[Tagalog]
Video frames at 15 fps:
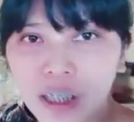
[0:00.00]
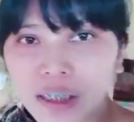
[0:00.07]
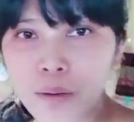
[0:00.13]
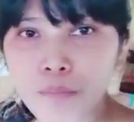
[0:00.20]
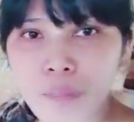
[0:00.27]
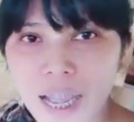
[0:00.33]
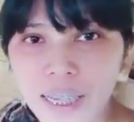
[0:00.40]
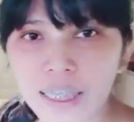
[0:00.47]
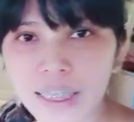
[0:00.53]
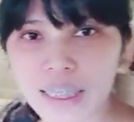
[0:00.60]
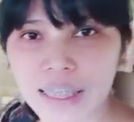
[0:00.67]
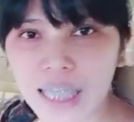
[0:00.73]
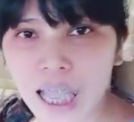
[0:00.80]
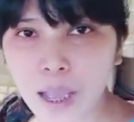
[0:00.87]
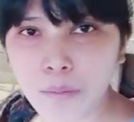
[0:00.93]
tambakan
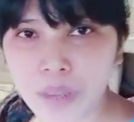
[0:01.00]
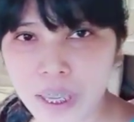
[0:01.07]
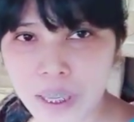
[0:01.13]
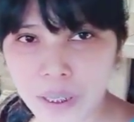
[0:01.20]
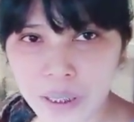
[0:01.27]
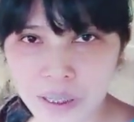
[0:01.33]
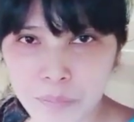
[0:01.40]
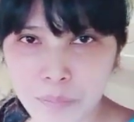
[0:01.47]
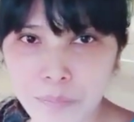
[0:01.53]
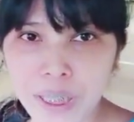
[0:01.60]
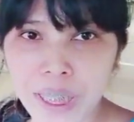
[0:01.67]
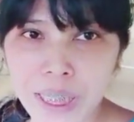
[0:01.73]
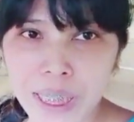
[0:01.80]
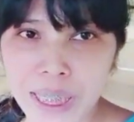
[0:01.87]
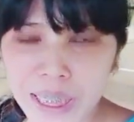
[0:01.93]
sa aming
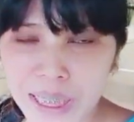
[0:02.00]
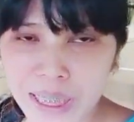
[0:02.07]
mini